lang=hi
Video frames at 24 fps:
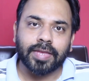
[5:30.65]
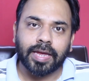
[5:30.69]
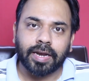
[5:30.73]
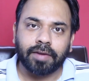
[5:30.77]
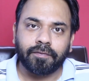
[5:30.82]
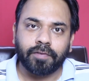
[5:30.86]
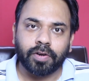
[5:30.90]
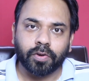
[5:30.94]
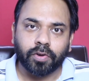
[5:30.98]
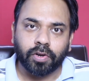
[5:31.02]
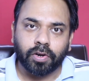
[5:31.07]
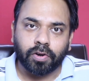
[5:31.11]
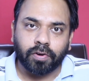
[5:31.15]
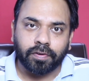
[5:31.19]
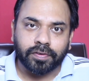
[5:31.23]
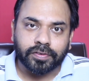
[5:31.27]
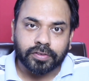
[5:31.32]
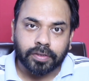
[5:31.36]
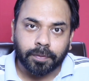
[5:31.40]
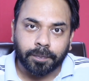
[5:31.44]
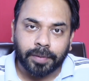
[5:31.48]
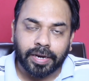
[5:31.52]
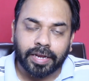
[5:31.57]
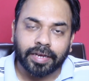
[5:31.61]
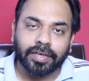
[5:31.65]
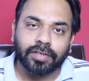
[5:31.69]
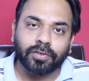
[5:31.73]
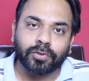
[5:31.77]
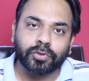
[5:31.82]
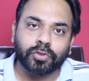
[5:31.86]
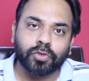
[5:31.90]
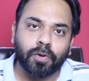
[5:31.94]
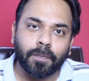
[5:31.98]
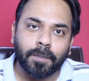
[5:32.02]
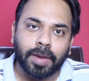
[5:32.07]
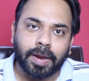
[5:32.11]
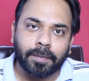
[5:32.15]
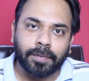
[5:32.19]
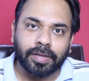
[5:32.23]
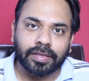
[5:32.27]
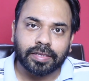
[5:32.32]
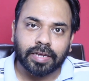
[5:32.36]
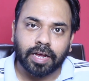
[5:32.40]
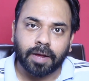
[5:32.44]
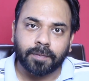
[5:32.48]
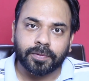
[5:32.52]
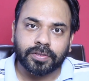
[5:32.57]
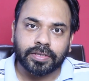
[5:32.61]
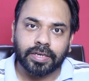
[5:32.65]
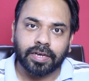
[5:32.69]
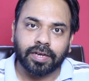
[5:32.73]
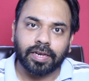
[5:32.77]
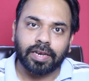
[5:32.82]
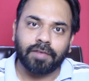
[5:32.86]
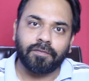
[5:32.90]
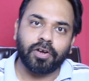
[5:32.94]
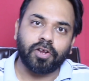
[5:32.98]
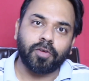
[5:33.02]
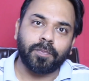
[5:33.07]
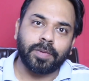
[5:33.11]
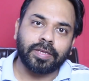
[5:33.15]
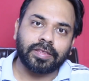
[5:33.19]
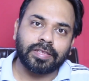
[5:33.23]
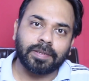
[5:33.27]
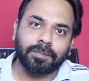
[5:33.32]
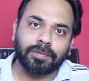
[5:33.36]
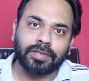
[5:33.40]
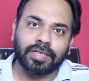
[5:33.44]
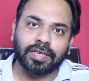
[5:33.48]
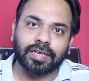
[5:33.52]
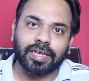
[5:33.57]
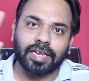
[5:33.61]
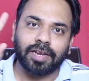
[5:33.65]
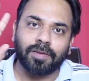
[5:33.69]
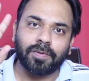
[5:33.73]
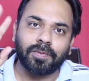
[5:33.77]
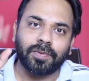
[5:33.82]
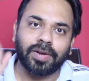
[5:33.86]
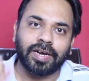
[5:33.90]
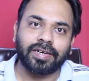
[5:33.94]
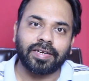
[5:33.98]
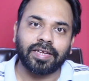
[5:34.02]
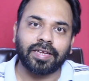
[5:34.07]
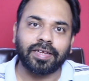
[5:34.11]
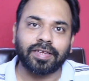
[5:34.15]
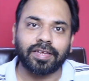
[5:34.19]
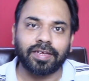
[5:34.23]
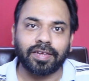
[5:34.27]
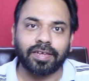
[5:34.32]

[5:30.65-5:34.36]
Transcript: सारी वीडियो की नोटिफिकेशन मिलेंगी दोस्तों मैं मिलता हूँ आपसे अगले वीडियो में तब तक के लिए बाय टेक